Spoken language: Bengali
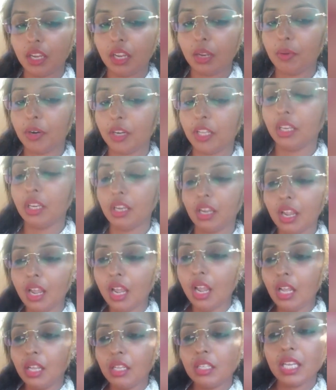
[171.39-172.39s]
এবার তিনি
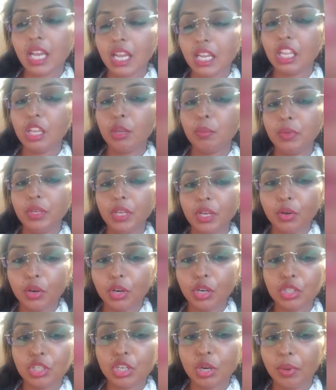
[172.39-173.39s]
যাকে বিয়ে
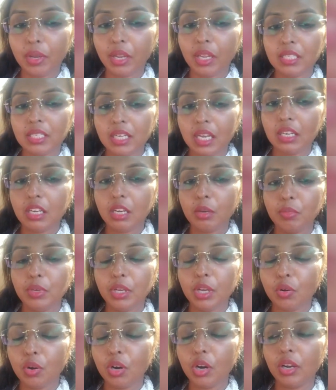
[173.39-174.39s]
করেন সবাইকে জানিয়ে
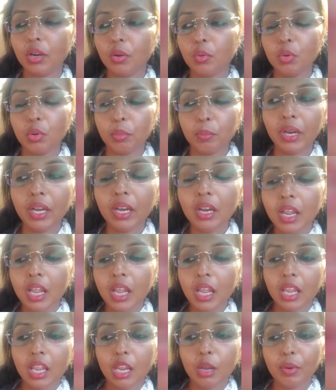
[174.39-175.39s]
বিয়ে করে করবেন
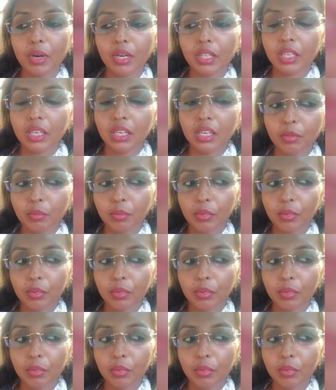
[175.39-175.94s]
এবার তিনি